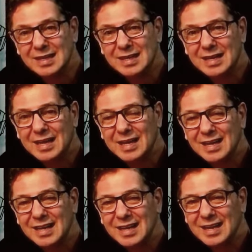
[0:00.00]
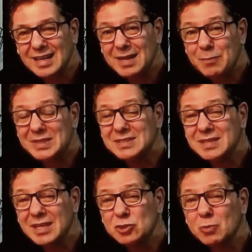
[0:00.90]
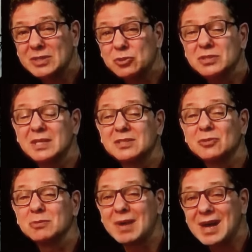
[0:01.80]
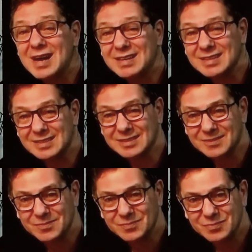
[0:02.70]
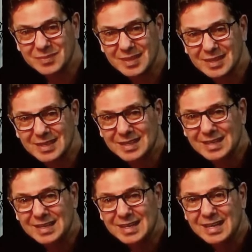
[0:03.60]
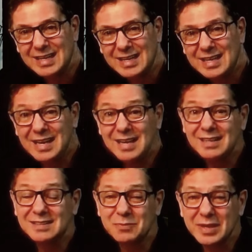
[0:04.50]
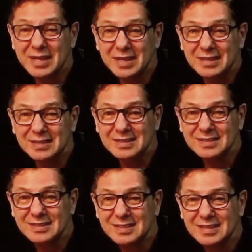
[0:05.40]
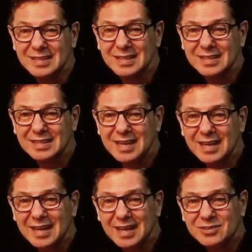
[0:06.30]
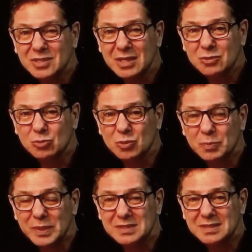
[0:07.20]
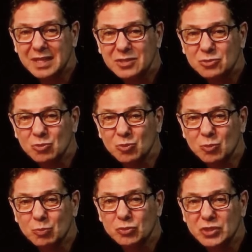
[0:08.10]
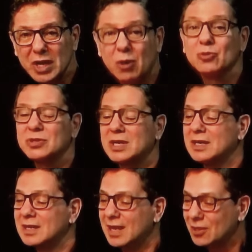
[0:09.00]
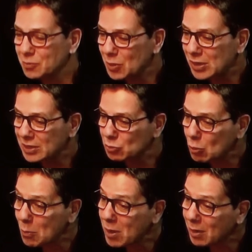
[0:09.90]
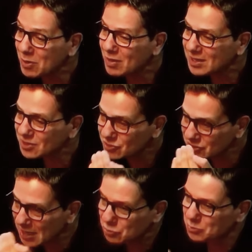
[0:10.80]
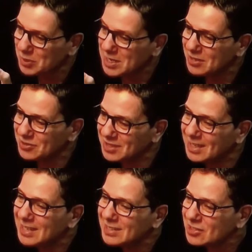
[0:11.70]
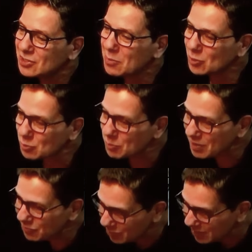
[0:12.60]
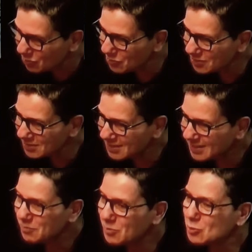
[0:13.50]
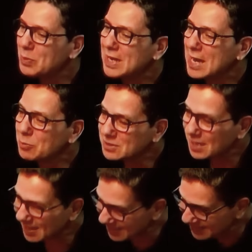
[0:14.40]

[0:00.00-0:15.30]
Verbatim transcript: É, ele é presidente de uma associação de marca. E ele também é diretor, presidente do grupo Gelta, lá do Piauí. Estou com meu amigo aqui, José Sobrinho. Seja muito bem-vindo. Muito obrigado por estar aqui.